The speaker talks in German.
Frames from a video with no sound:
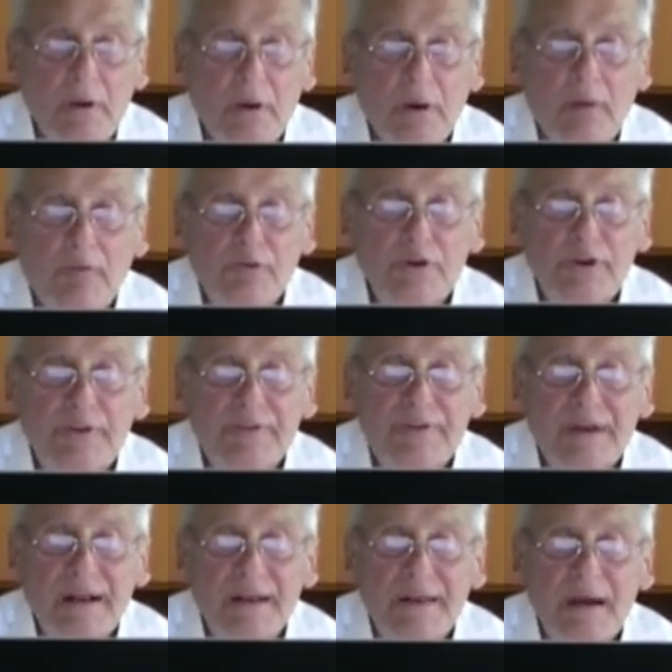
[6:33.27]
Obwohl die
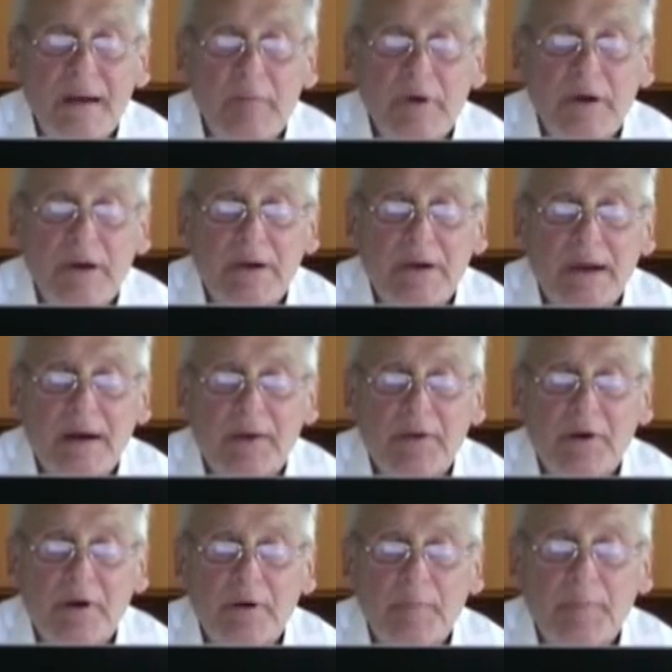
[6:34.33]
Zahl der
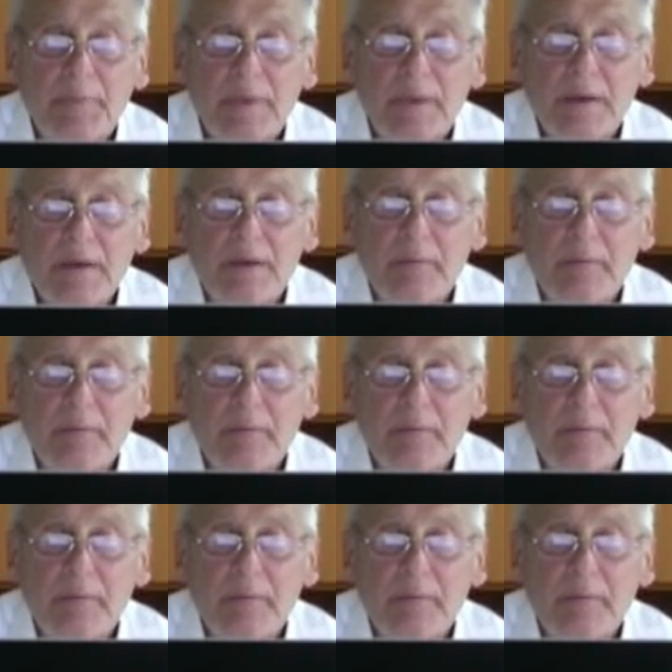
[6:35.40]
Amerikaner, die